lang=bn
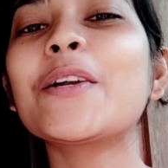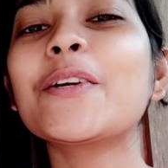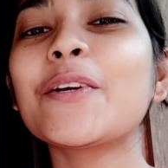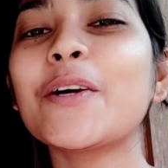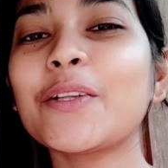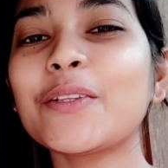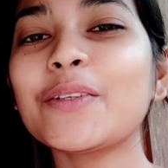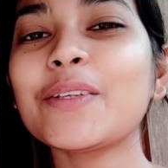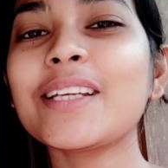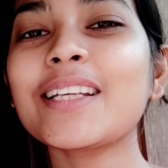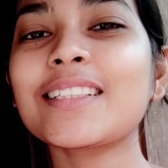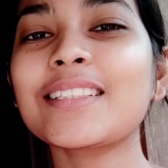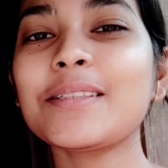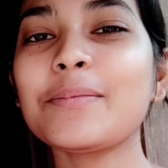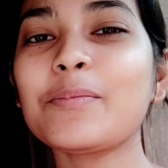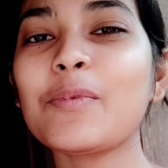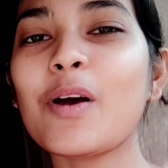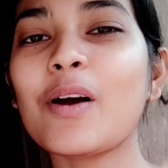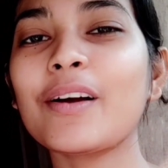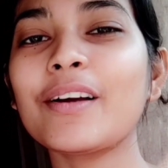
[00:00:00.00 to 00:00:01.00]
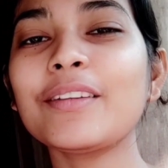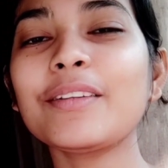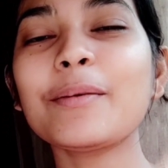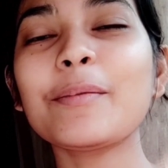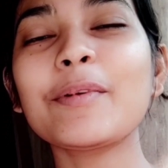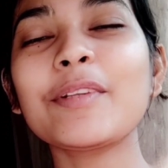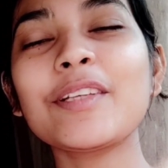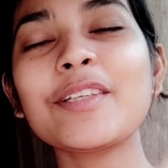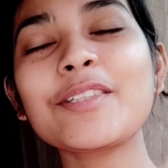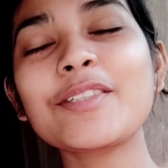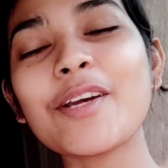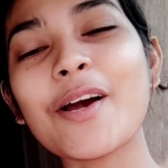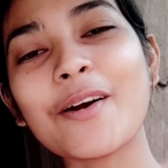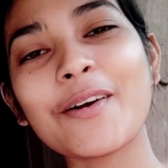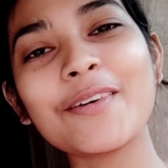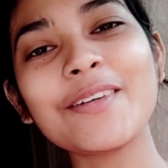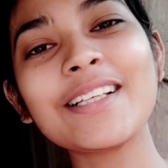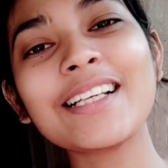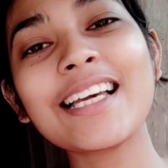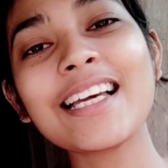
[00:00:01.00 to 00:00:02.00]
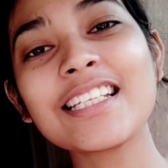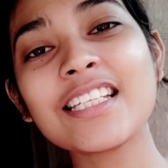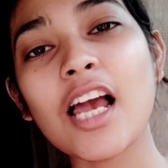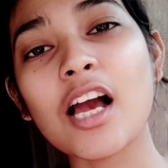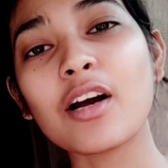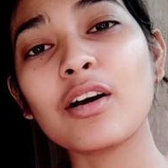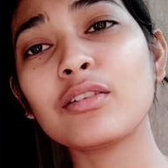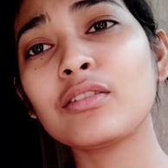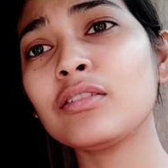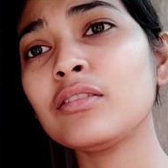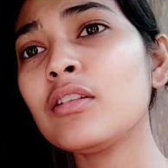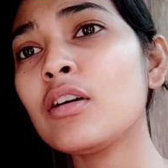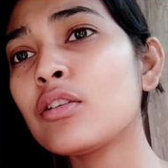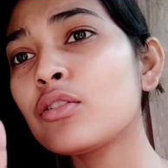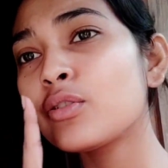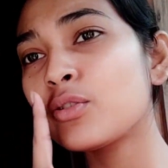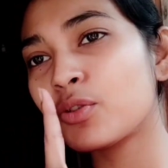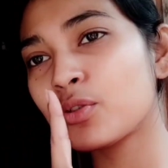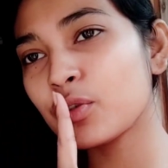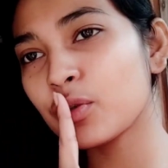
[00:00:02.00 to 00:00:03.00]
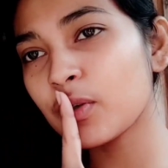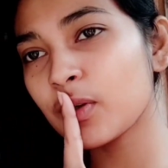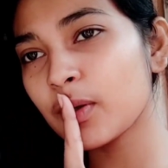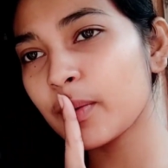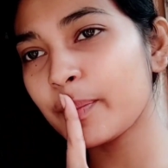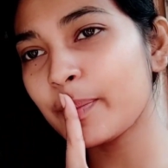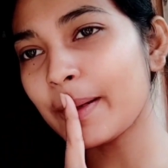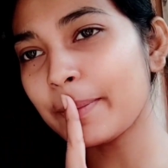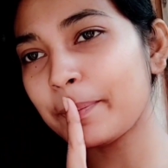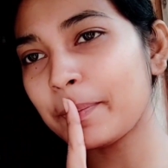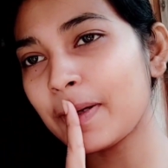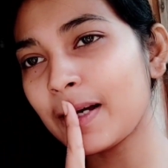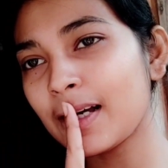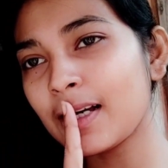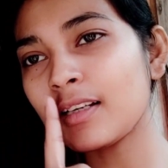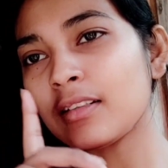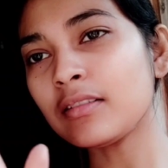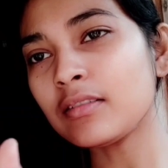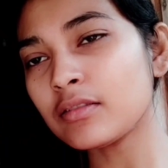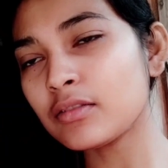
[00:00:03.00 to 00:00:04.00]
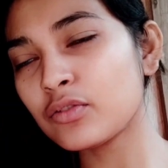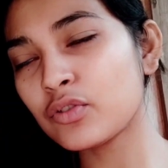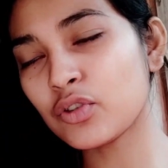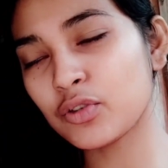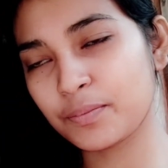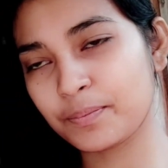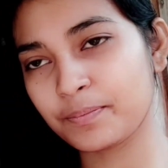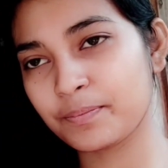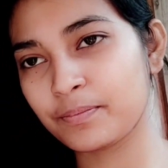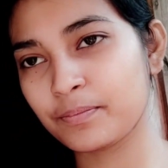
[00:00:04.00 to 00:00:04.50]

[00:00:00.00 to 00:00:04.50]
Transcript: নতুন একটি ব্লগে তোমাদের সকলকে স্বাগত চুপ পাপা চুপ